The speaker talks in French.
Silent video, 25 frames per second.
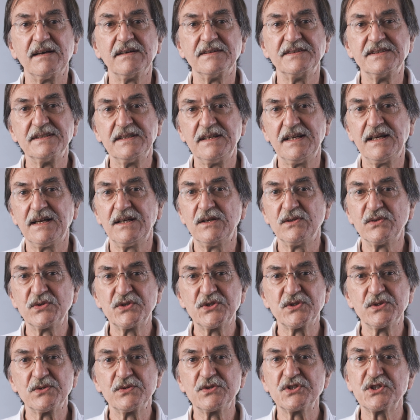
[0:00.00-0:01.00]
äh, de la
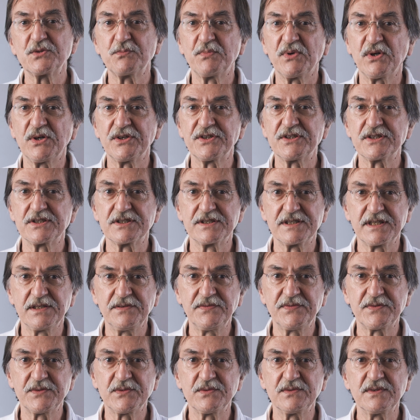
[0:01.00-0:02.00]
Lotto Sport
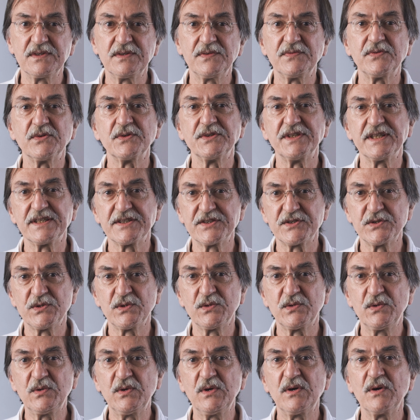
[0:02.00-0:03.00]
Stiftung
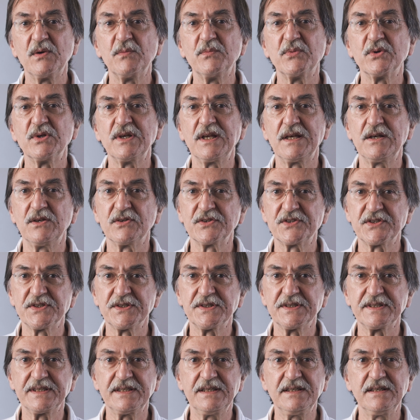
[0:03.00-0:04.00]
Fondation pour la
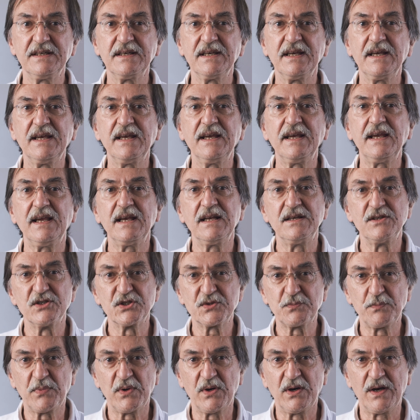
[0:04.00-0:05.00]
Loterie et le
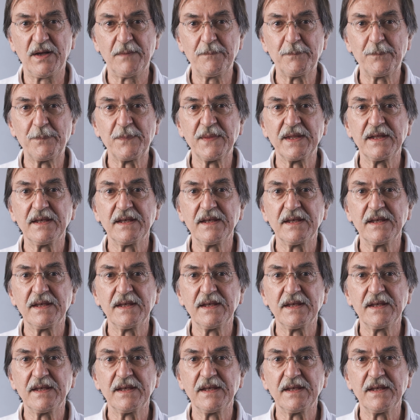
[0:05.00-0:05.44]
Sport.